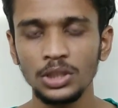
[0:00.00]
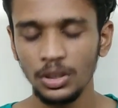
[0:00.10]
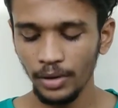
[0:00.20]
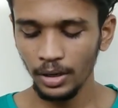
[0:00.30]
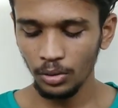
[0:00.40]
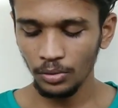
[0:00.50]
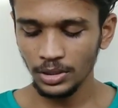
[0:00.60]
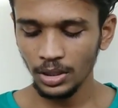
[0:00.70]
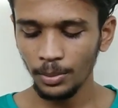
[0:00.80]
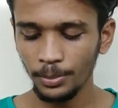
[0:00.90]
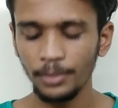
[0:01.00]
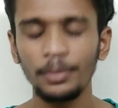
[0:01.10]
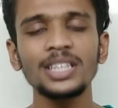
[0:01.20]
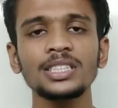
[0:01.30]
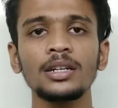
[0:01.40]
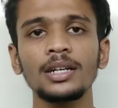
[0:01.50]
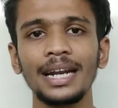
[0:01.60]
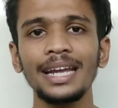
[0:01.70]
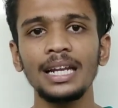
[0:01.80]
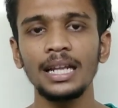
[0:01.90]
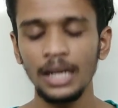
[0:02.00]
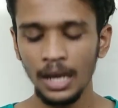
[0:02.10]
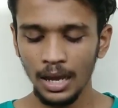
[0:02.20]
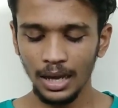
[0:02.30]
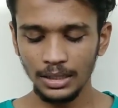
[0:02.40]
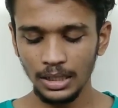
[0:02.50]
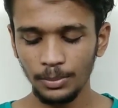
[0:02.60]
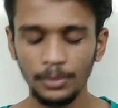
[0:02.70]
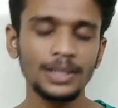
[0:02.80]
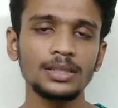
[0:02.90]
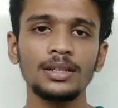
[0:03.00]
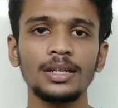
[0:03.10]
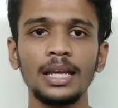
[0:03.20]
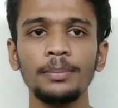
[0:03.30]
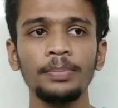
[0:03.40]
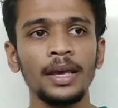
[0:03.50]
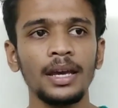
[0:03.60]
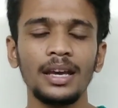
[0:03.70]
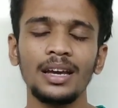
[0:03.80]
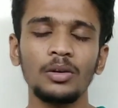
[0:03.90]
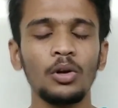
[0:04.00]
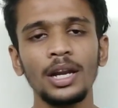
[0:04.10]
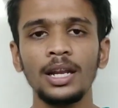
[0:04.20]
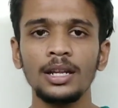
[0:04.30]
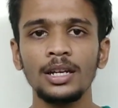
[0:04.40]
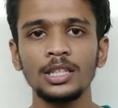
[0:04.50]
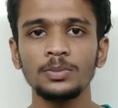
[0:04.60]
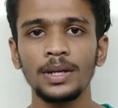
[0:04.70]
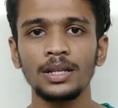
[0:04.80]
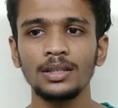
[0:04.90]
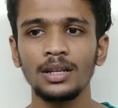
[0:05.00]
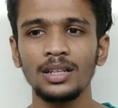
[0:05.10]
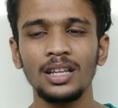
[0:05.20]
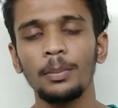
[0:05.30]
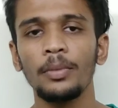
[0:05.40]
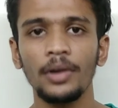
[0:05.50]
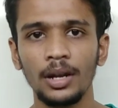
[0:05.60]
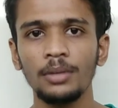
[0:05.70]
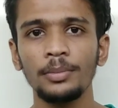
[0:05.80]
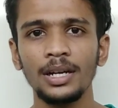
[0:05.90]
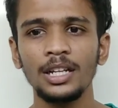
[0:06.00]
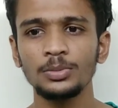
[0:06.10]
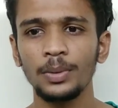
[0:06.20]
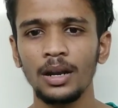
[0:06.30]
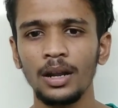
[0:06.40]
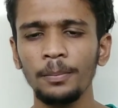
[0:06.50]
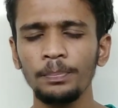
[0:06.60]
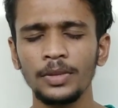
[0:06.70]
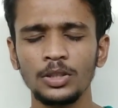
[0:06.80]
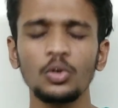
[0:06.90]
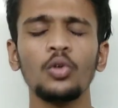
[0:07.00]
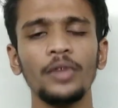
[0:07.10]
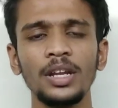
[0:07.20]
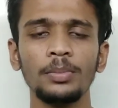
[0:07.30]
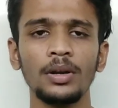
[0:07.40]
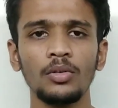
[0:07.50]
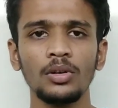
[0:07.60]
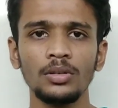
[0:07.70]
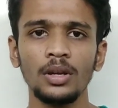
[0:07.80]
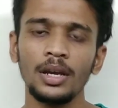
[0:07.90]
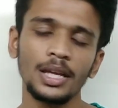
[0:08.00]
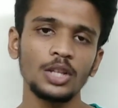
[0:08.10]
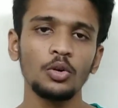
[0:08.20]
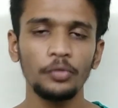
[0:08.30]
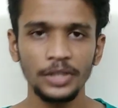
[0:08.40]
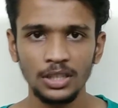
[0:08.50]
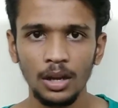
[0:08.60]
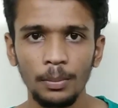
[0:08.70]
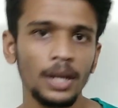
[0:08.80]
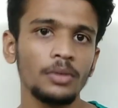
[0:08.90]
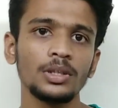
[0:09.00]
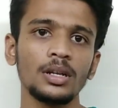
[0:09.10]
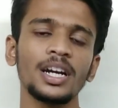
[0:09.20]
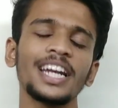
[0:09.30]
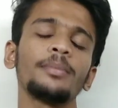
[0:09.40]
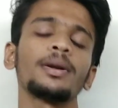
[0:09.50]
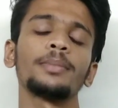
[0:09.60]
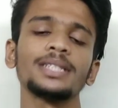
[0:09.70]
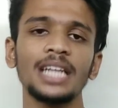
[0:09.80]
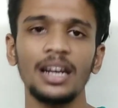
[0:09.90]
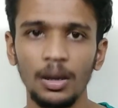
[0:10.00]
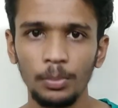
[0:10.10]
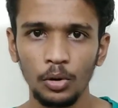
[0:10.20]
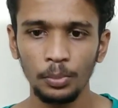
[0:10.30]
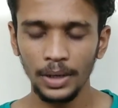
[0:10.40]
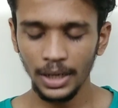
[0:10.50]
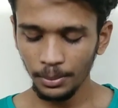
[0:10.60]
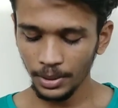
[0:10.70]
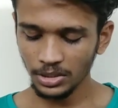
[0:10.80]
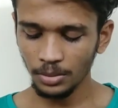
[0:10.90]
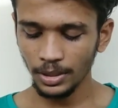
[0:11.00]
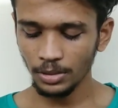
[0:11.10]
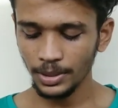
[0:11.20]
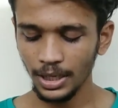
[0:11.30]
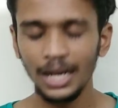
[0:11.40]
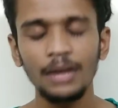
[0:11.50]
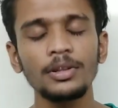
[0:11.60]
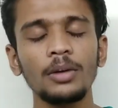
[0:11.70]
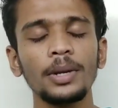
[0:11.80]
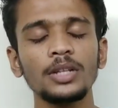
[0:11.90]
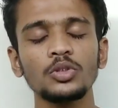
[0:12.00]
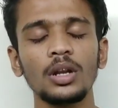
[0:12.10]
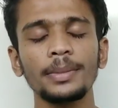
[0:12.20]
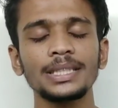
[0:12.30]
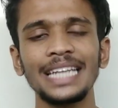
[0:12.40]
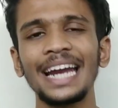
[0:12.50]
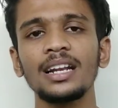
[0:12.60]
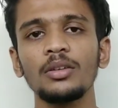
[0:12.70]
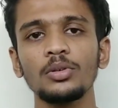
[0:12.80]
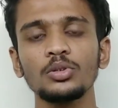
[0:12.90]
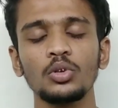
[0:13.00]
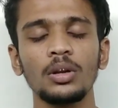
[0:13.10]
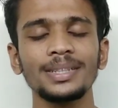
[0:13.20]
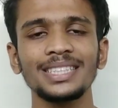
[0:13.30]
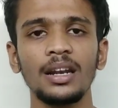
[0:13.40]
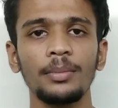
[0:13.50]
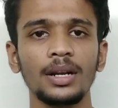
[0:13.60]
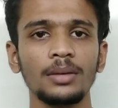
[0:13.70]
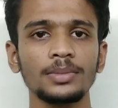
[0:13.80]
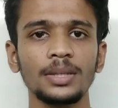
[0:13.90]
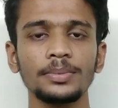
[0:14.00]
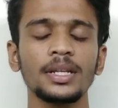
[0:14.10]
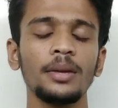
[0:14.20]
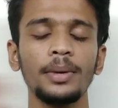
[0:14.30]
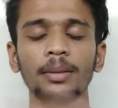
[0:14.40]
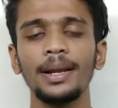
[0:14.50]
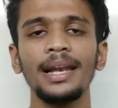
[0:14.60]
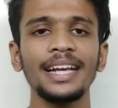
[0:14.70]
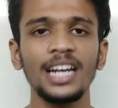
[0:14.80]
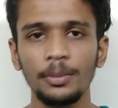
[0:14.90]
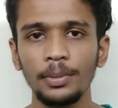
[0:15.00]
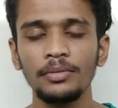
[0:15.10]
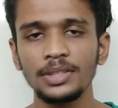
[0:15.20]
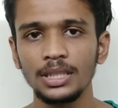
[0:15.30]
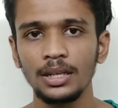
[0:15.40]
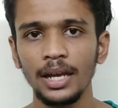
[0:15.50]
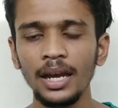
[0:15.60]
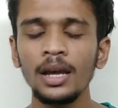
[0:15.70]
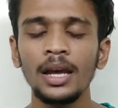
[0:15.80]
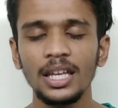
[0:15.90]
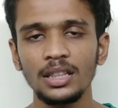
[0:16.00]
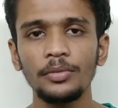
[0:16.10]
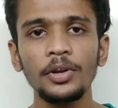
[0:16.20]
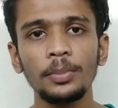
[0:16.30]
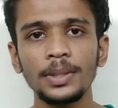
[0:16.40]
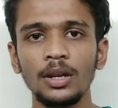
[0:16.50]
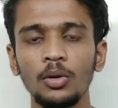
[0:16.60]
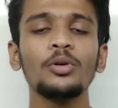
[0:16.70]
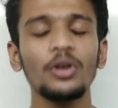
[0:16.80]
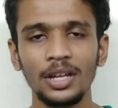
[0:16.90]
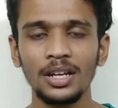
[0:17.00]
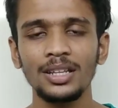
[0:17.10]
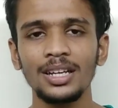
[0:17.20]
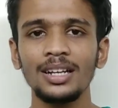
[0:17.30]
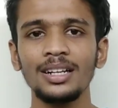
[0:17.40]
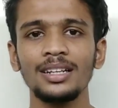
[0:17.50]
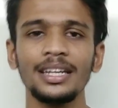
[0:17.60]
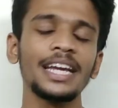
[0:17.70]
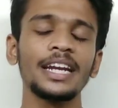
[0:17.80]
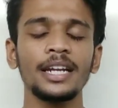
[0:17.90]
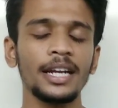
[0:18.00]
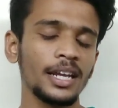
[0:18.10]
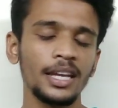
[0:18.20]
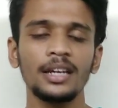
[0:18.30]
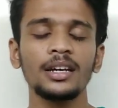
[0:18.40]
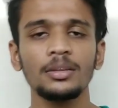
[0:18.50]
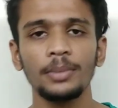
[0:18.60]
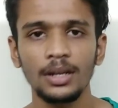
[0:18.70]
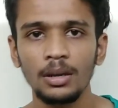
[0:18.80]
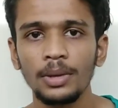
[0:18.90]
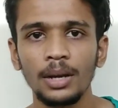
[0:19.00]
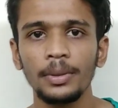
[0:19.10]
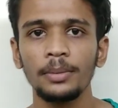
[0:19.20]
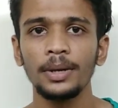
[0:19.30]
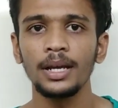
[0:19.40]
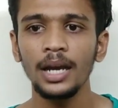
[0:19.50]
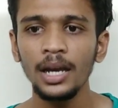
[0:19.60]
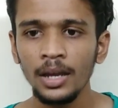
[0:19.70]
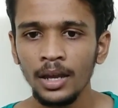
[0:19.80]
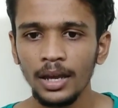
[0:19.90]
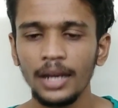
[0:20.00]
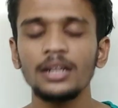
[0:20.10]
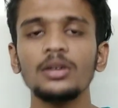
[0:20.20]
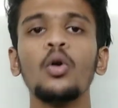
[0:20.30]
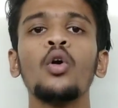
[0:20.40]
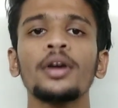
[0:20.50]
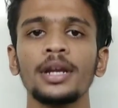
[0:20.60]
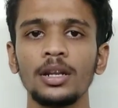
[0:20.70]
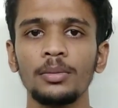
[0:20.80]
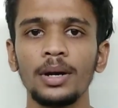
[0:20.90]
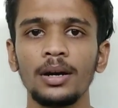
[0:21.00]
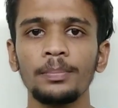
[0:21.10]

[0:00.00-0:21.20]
புரிஞ்சிக்க வேண்டிய ஒரு விஷயம் அப்புறம் மாஸ்டர் ட்ரெய்லர் அது நம்ம மாஸ்டர் டீம் ஆன்லைனில் ரிலீஸ் பண்ணுறது தான் அது எப்போ வேணாலும் ரிலீஸ் பண்ணலாம் ஸோ வெயிட் பண்ணுவோம் ஏதாவது ஒஃபிஷியல் அப்டேட் வந்துன்னா கண்டிப்பாக நம்ம சேனலில் அப்லோட் பண்ணுறேன் மாஸ்டர் படத்தை பற்றின எல்லா வித அப்டேட்ஸும் நம்ம சேனலில் வரும் ஸோ நம்ம சேனல் மறக்காமல் சப்ஸ்கிரைப் பண்ணி பெல்லையும் கிளிக் பண்ணி வச்சுக்கோங்க இந்த வீடியோ பற்றின உங்களோட கருத்துக்கள் நீங்கள் என்ன நினைக்கிறீங்கிறது மறக்காமல் கமெண்ட் பண்ணுங்கள் அண்டு ஓகே நண்பா